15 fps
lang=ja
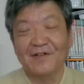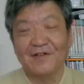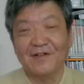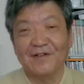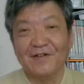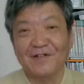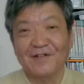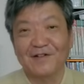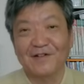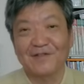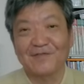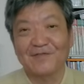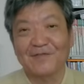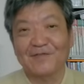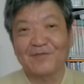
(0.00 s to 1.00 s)
えー、だか
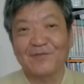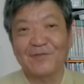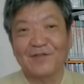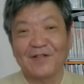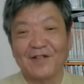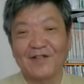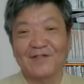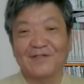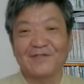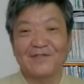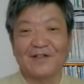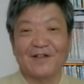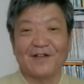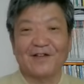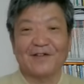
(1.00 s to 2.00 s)
らそれはそれでで
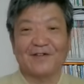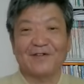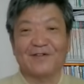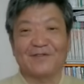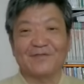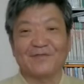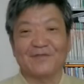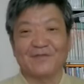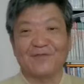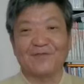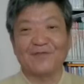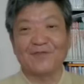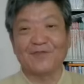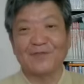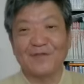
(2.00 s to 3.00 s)
すねあの
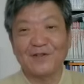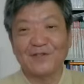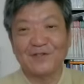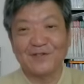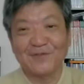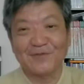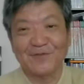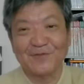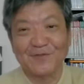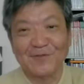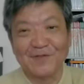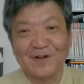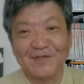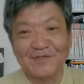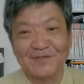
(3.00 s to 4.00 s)
望ましいこと
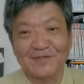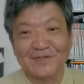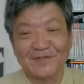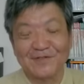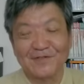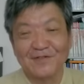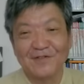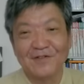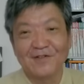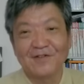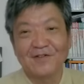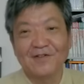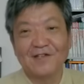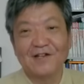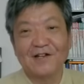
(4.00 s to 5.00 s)
ではあるんですけど
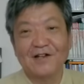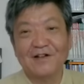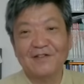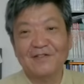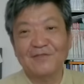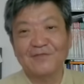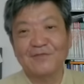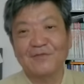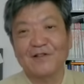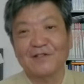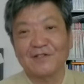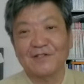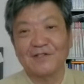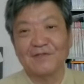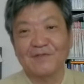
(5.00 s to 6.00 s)
やられてる人
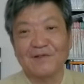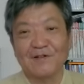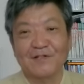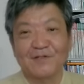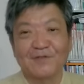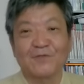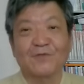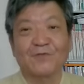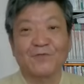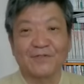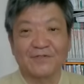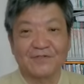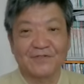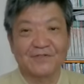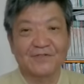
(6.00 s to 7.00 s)
たちは気の毒
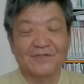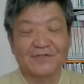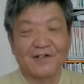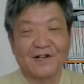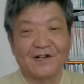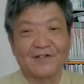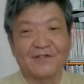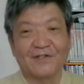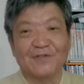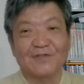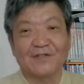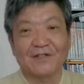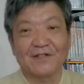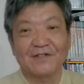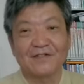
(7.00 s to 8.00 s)
ですはっきり
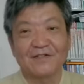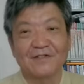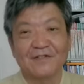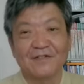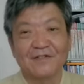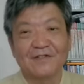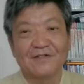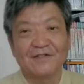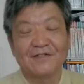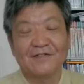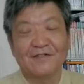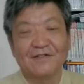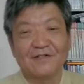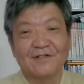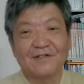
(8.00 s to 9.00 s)
言うてね、
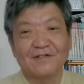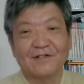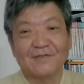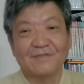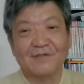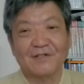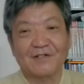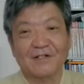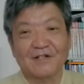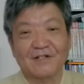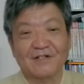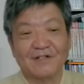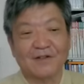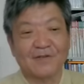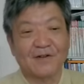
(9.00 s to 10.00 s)
えー、何百回
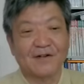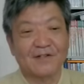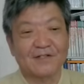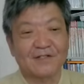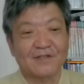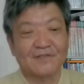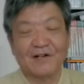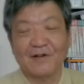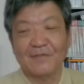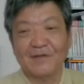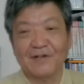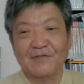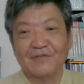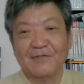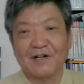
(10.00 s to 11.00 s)
か電話かかってる
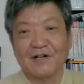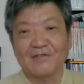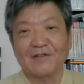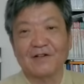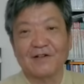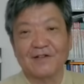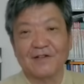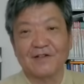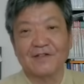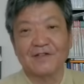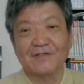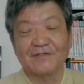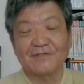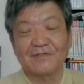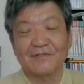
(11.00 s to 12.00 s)
ラーメン屋とかあるわけ
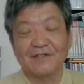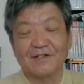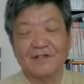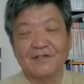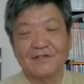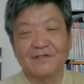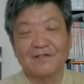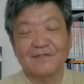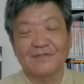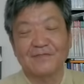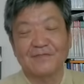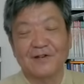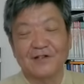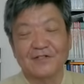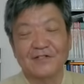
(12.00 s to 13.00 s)
ですよね
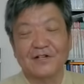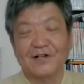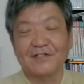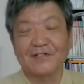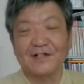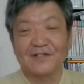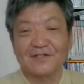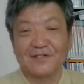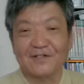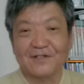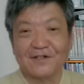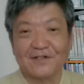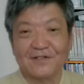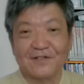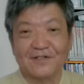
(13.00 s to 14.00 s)
まあしゃあないっちゃ
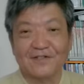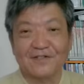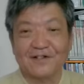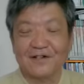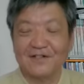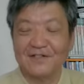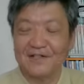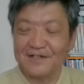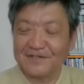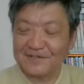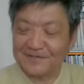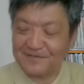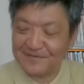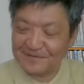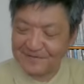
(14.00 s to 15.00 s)
しゃあないしゃあないっ
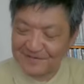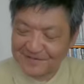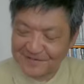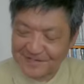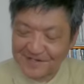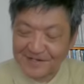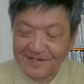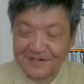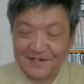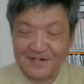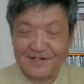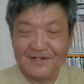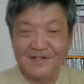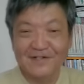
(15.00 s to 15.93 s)
て言えないか